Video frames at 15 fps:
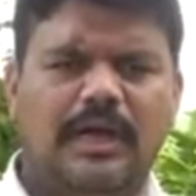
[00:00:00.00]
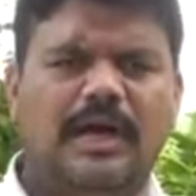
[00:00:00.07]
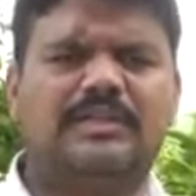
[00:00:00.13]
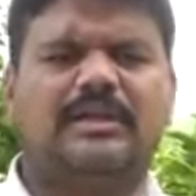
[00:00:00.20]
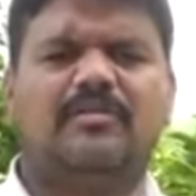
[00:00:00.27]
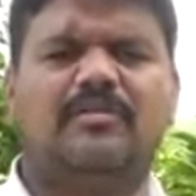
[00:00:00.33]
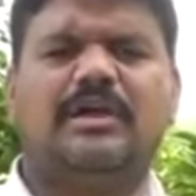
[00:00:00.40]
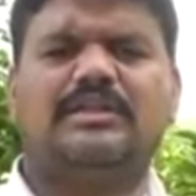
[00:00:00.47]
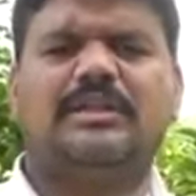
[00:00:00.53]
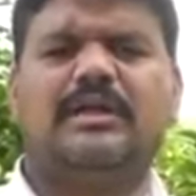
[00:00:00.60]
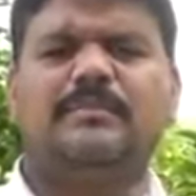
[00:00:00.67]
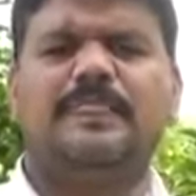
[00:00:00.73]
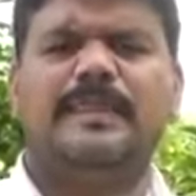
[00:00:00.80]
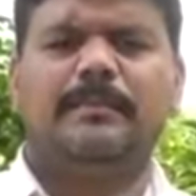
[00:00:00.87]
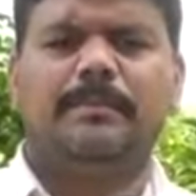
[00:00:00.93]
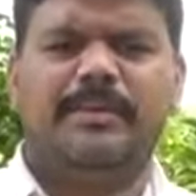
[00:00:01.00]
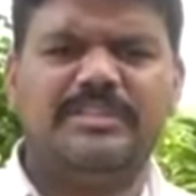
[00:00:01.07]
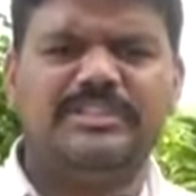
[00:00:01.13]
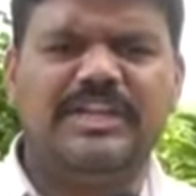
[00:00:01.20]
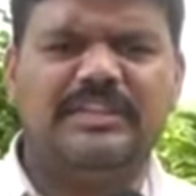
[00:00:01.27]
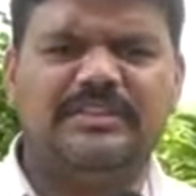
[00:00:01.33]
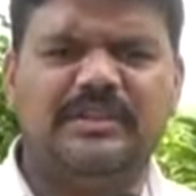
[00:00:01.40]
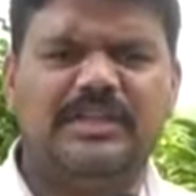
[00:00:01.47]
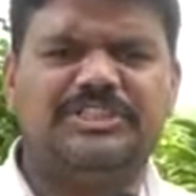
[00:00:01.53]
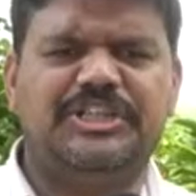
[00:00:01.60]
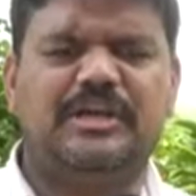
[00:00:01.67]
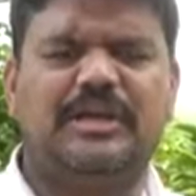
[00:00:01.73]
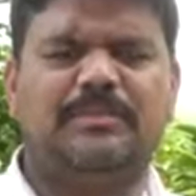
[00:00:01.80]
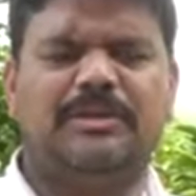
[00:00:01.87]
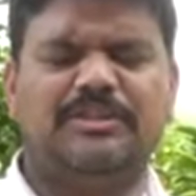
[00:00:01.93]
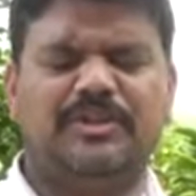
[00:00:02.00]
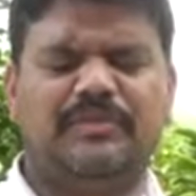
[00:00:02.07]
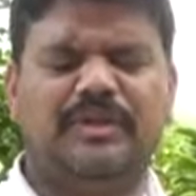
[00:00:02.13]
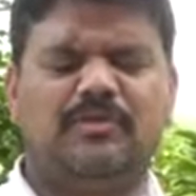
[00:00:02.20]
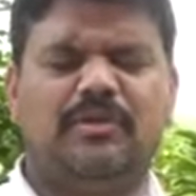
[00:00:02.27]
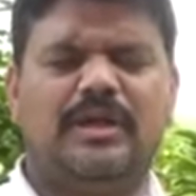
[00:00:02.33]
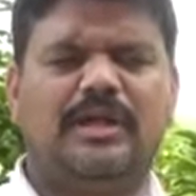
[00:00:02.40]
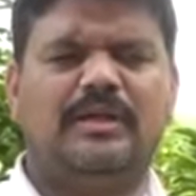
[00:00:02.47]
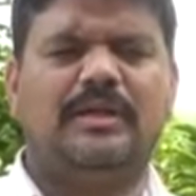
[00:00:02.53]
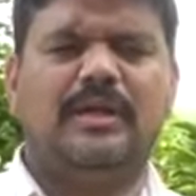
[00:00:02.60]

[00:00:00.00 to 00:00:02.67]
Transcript: ఆ తర్వాత పంచాయత్ రాజ్ శాఖ మంత్రి వారు కూడా